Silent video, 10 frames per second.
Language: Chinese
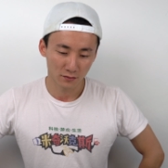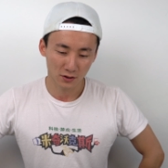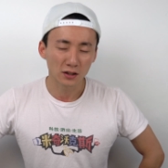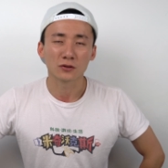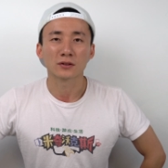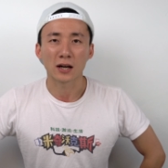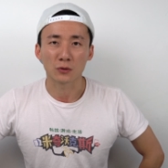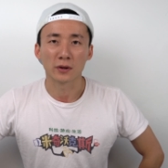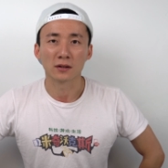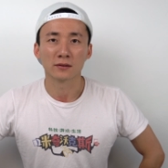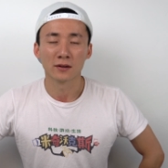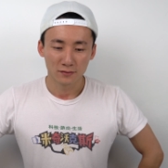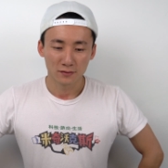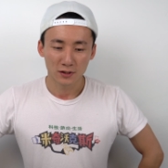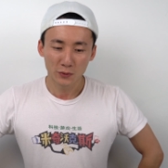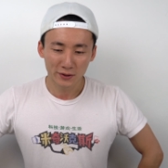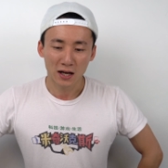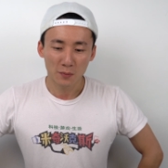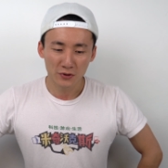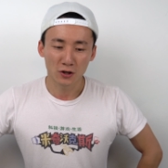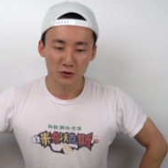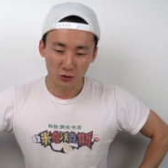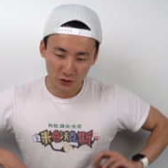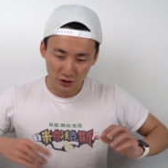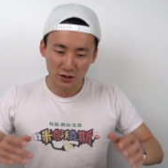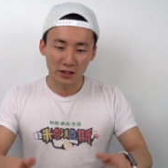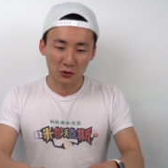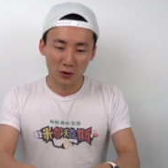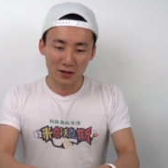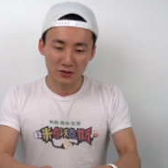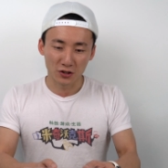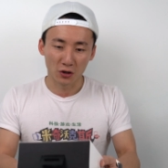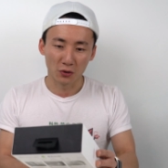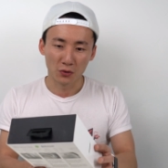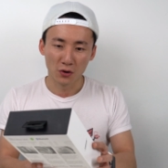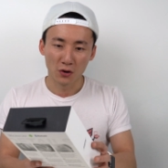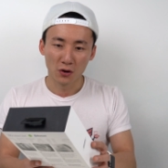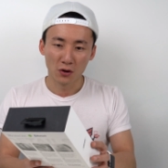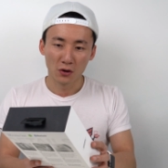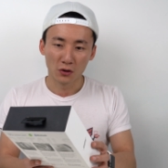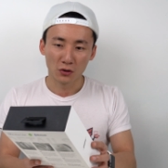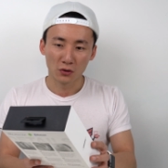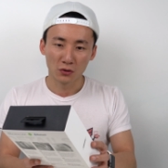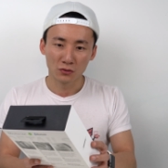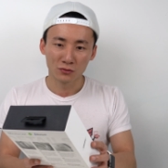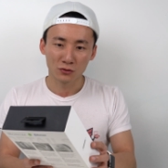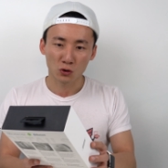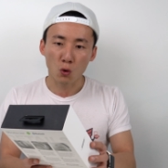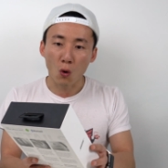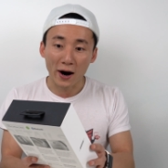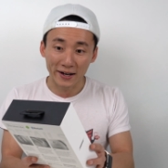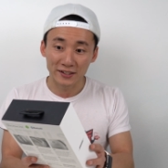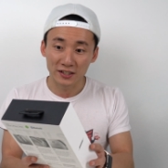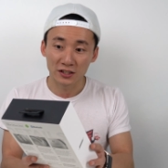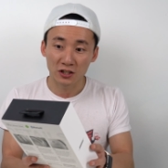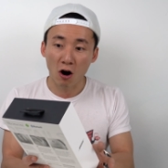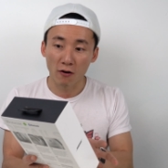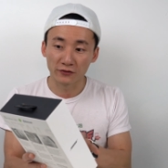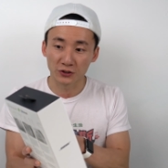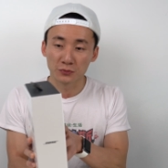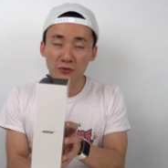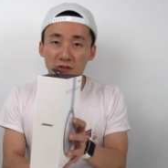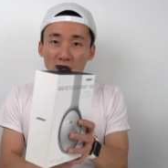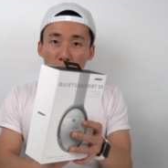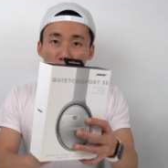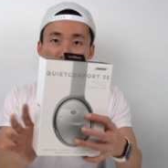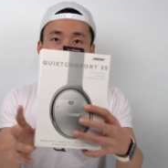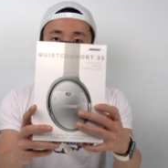真的太贵了，因为他们要求的是这一款叫 Quite Comfort 三五